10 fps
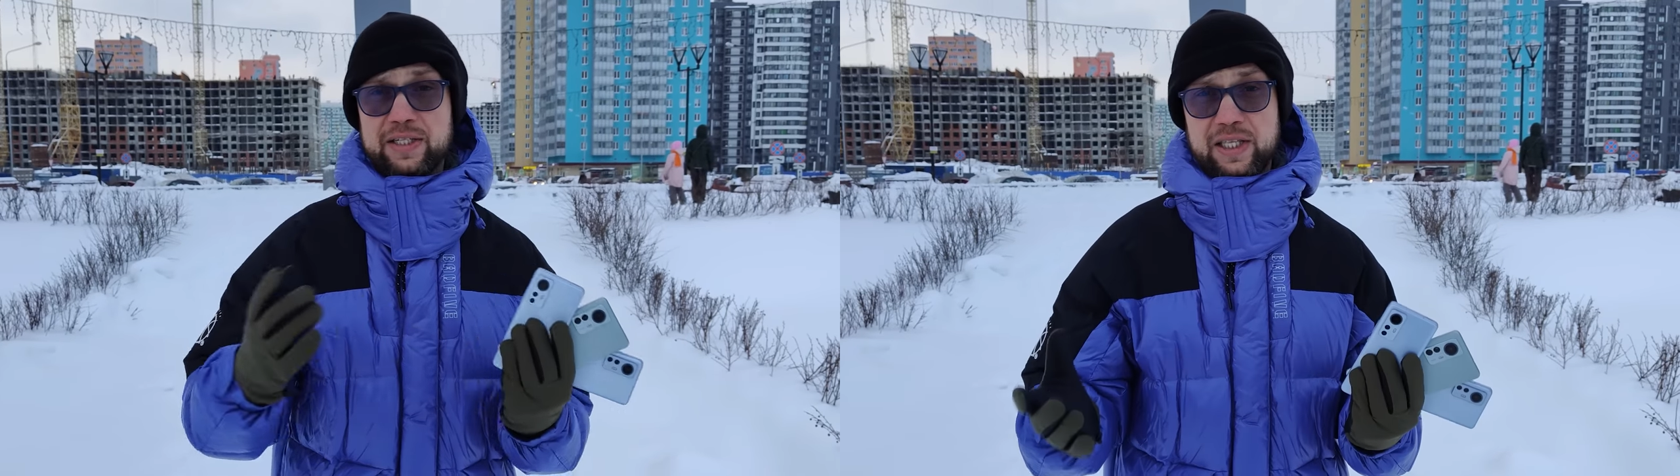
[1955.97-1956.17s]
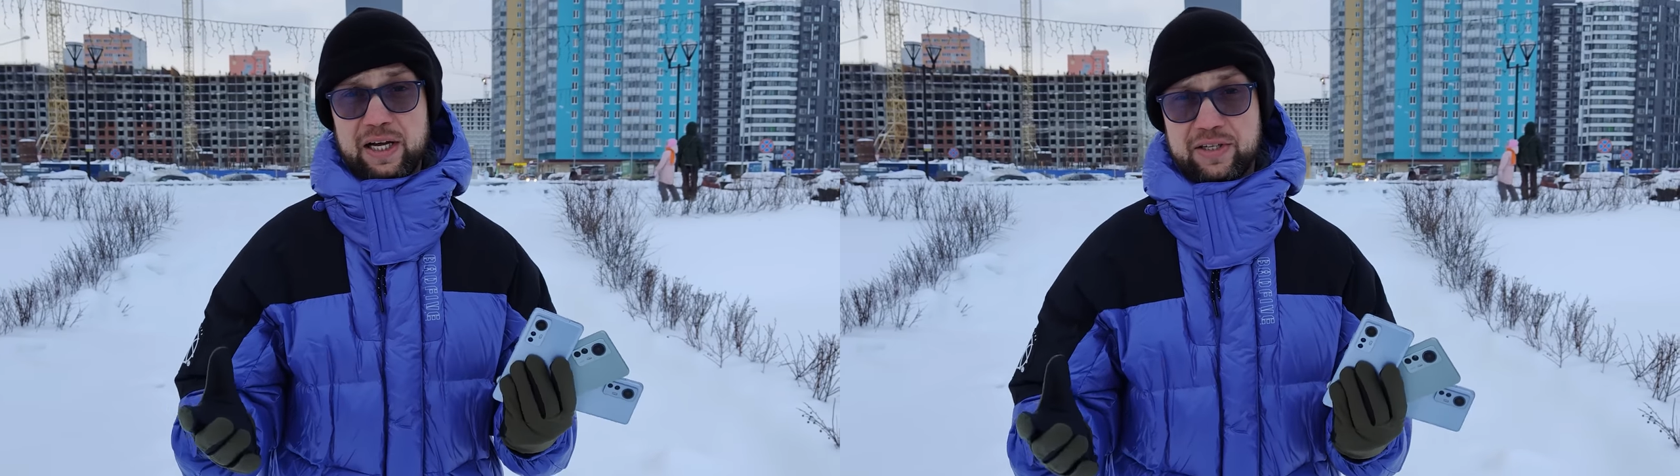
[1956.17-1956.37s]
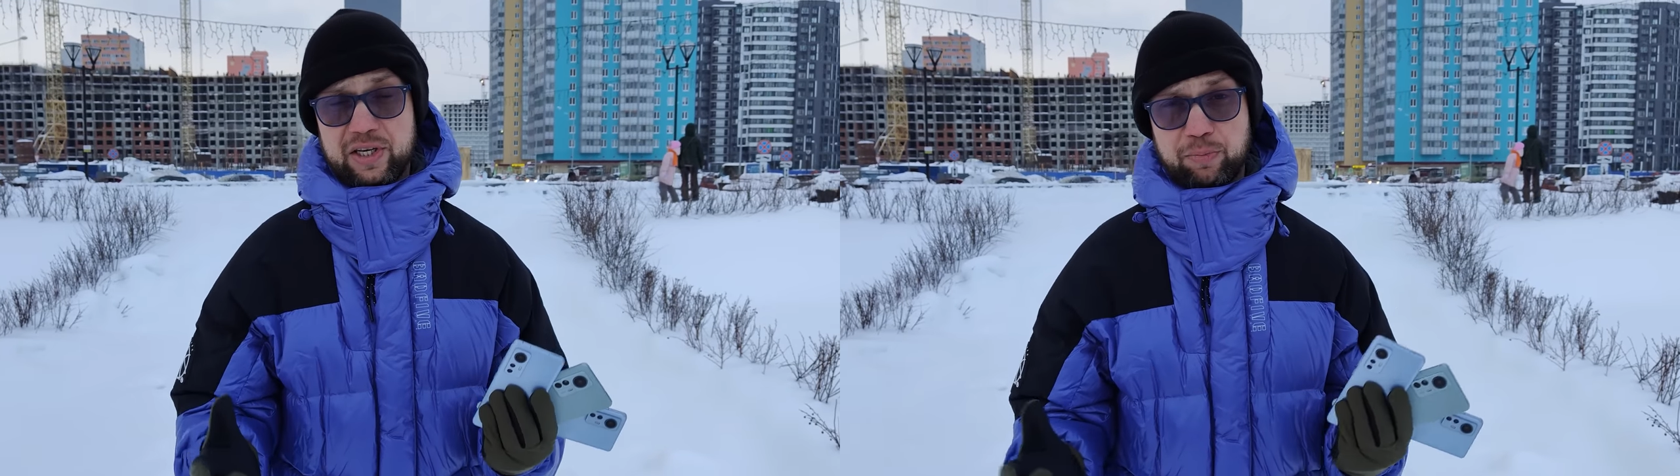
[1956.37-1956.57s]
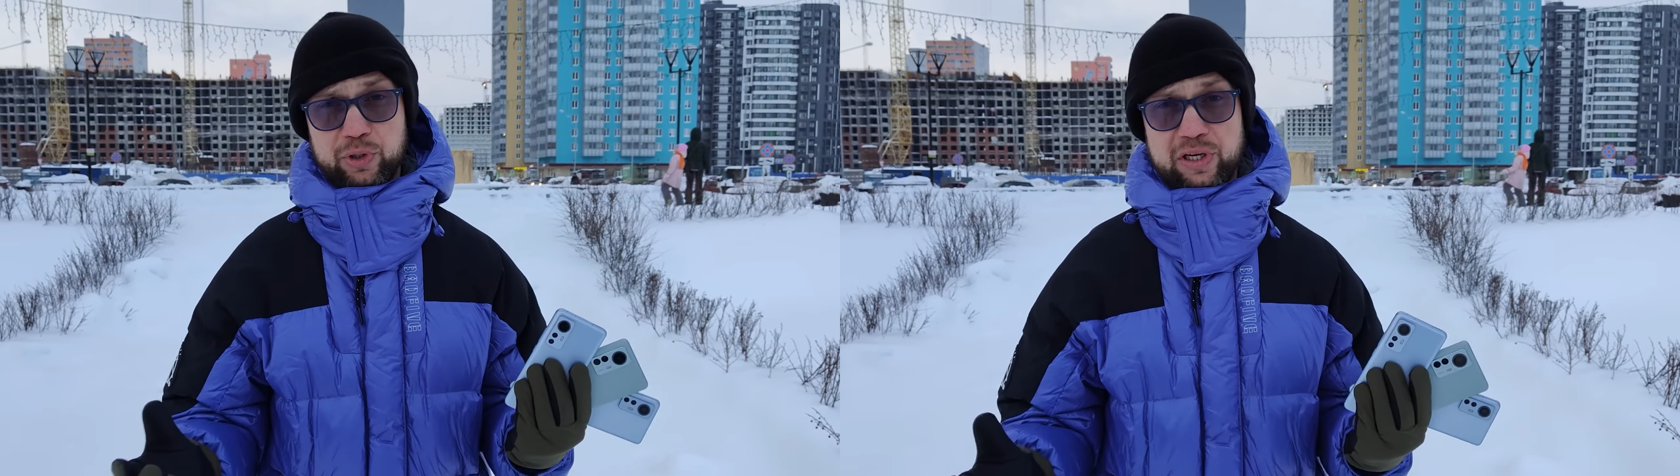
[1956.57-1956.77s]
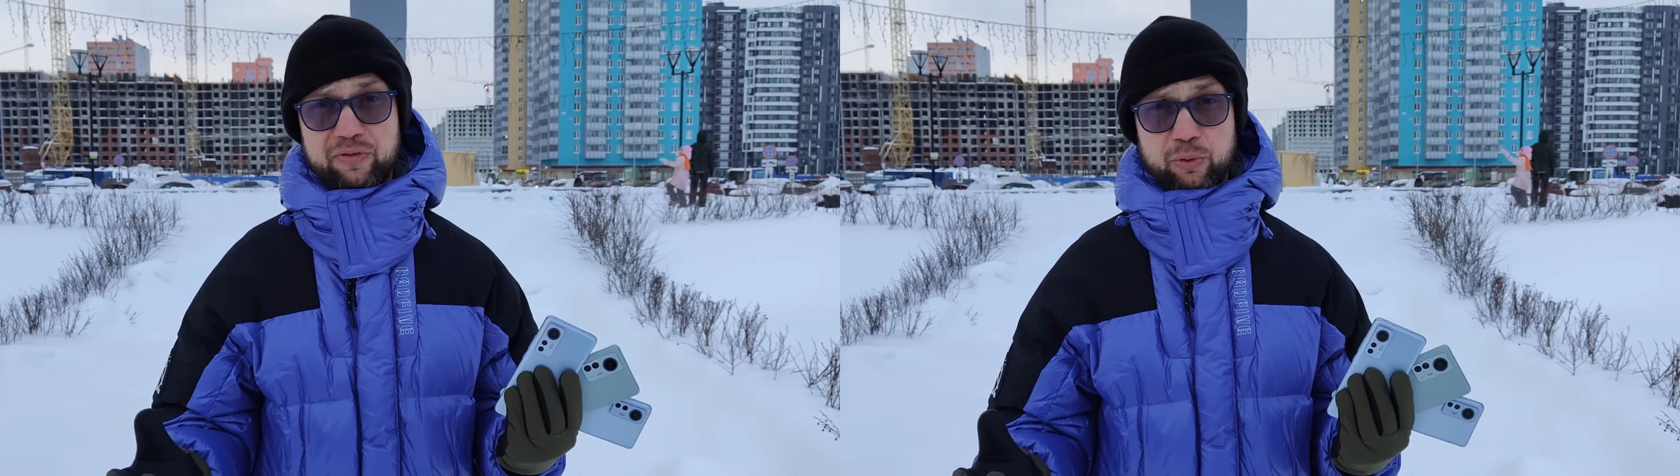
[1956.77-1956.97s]
остался и
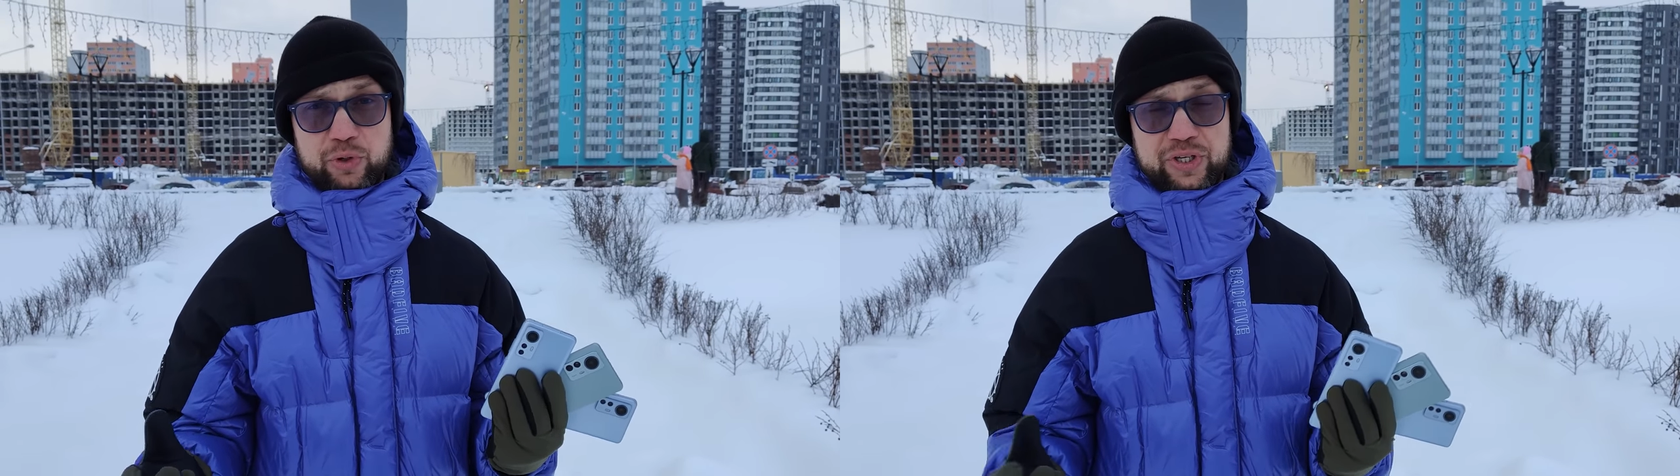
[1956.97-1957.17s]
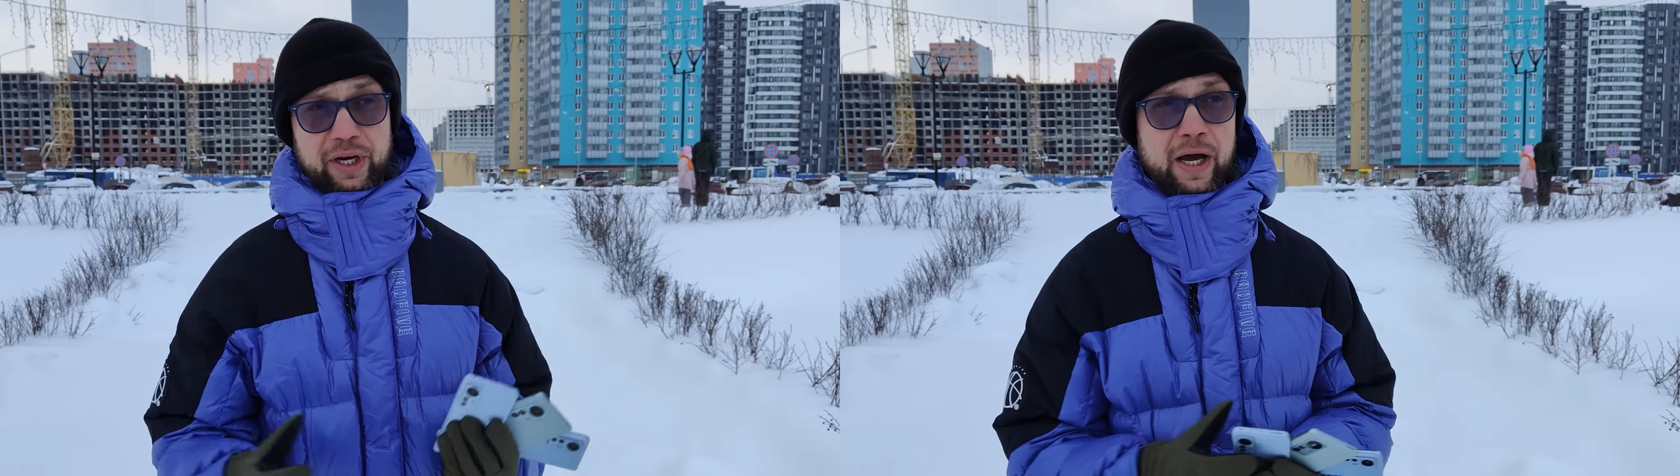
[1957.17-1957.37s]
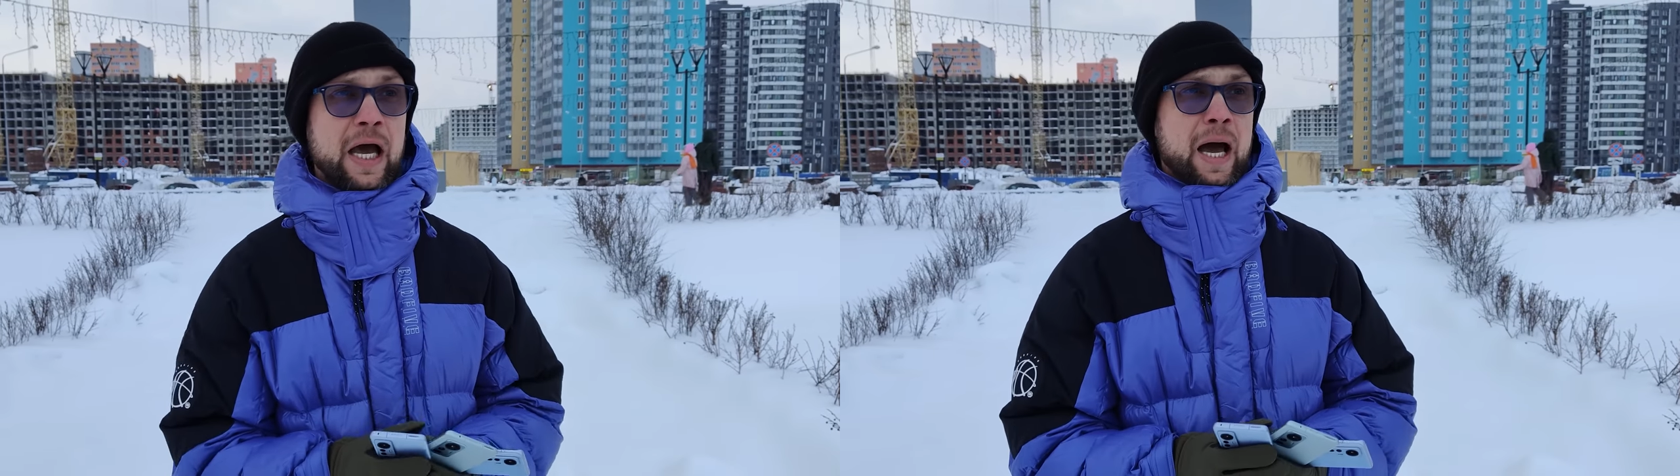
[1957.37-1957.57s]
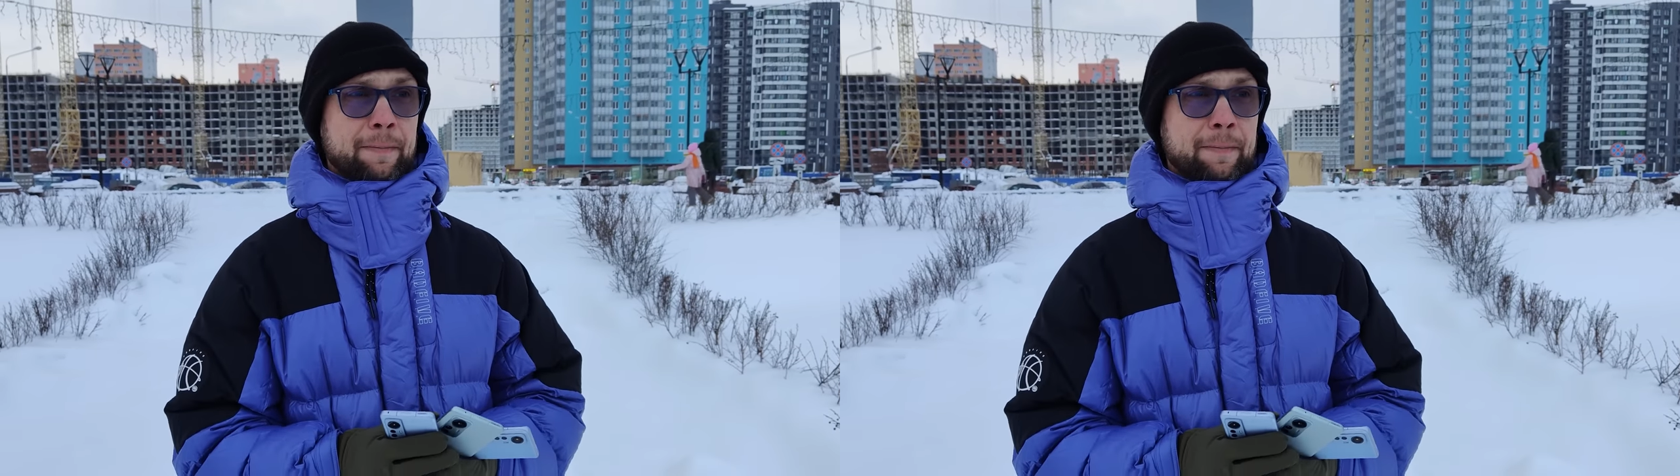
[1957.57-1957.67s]
после вкусия.